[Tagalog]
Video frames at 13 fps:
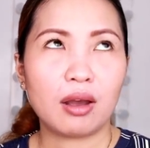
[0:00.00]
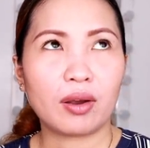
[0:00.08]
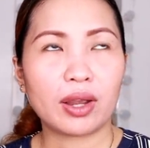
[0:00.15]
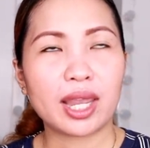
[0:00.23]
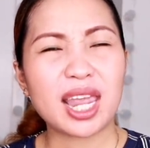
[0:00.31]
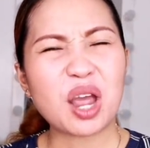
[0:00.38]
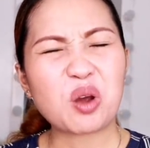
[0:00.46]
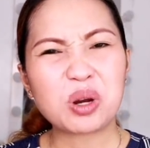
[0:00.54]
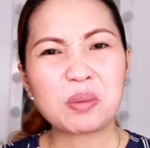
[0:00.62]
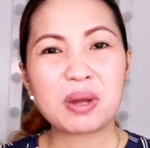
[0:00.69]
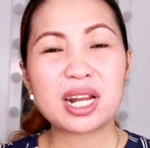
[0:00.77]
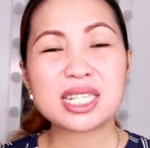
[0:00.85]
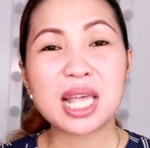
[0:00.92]
Okay, kaya ako
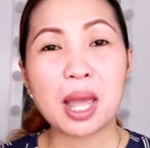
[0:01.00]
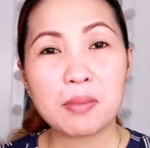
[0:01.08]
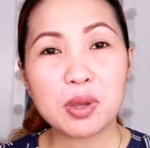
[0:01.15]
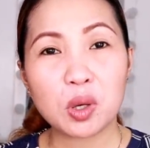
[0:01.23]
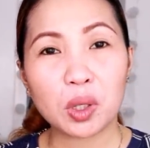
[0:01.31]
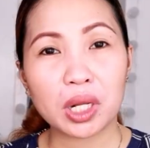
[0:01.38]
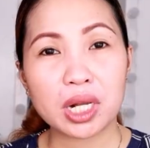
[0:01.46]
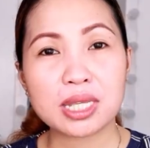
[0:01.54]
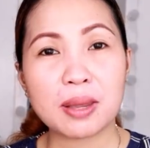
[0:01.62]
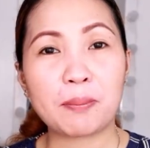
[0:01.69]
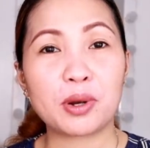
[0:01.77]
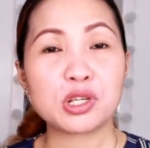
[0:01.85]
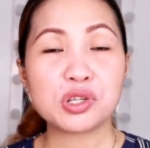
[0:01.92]
naman nasabi yon
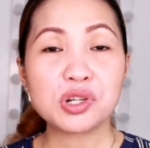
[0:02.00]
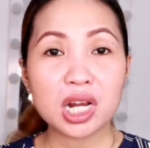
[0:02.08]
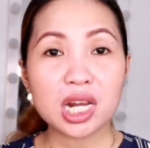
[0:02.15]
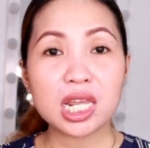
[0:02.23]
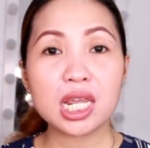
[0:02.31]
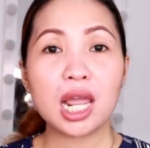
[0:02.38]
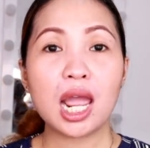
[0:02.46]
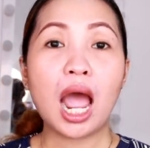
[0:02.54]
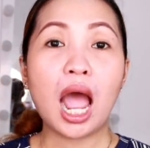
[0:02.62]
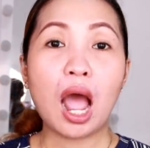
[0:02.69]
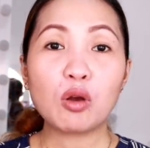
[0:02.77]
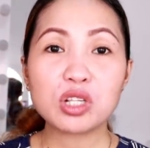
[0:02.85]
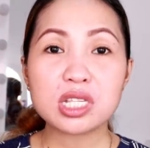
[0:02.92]
kasi personally,
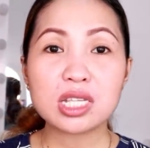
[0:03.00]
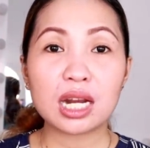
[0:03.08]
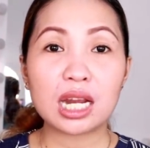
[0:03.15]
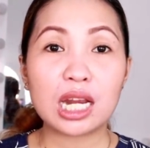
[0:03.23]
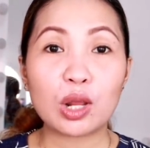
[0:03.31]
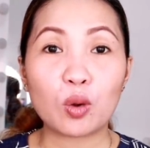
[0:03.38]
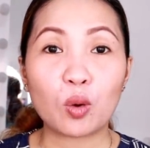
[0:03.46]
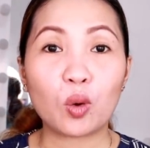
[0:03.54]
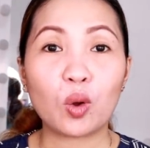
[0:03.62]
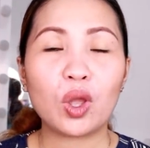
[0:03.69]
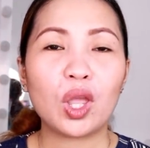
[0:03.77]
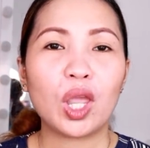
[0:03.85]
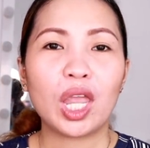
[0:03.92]
ako sa sarili
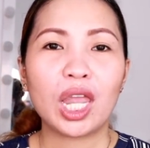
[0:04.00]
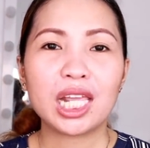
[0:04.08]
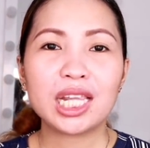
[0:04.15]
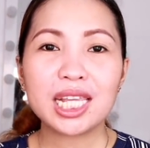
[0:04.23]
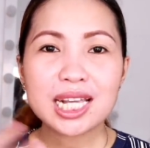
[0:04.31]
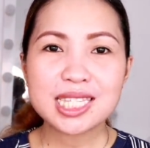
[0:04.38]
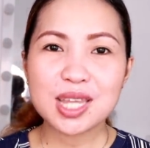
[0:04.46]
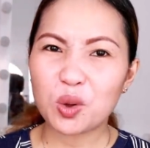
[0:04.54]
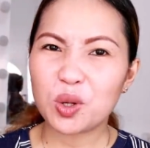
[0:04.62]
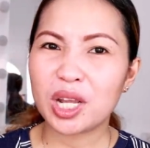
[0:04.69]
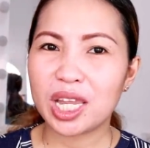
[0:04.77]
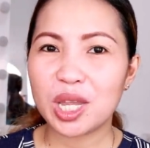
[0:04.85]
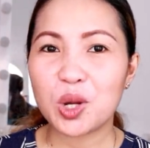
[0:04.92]
ko, hindi kasi ako
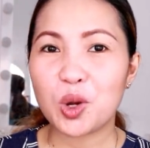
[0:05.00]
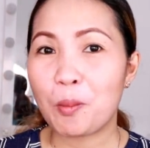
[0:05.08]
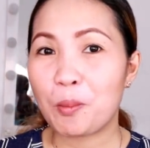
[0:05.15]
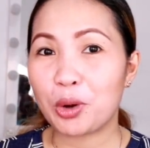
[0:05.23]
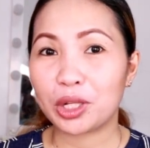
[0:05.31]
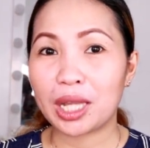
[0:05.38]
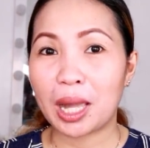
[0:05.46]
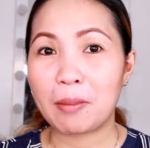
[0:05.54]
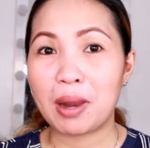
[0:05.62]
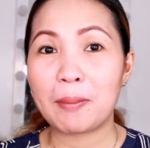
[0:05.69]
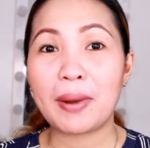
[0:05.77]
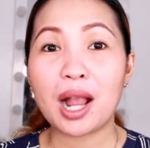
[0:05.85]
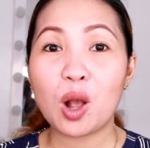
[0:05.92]
nagiging
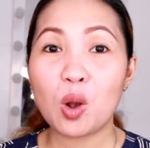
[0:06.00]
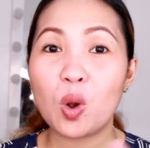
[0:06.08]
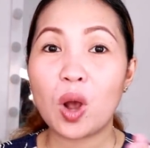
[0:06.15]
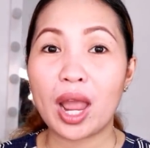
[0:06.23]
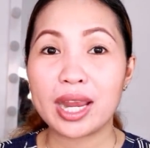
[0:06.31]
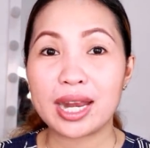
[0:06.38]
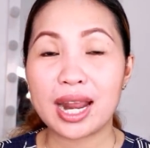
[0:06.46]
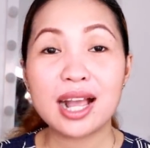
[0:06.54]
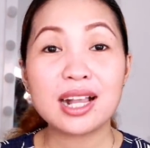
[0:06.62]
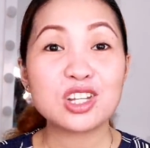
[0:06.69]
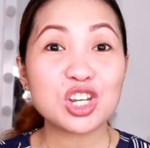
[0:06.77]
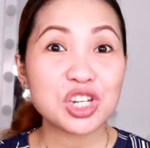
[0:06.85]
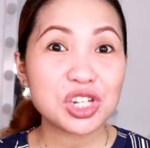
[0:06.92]
komportable pag ako ay
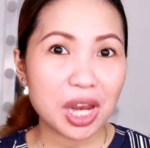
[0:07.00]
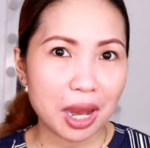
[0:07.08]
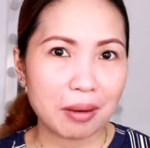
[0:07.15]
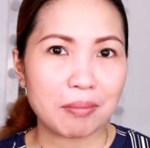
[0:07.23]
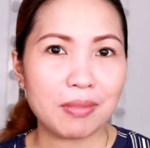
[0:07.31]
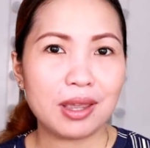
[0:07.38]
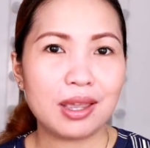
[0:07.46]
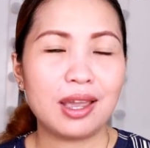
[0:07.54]
nag-shave.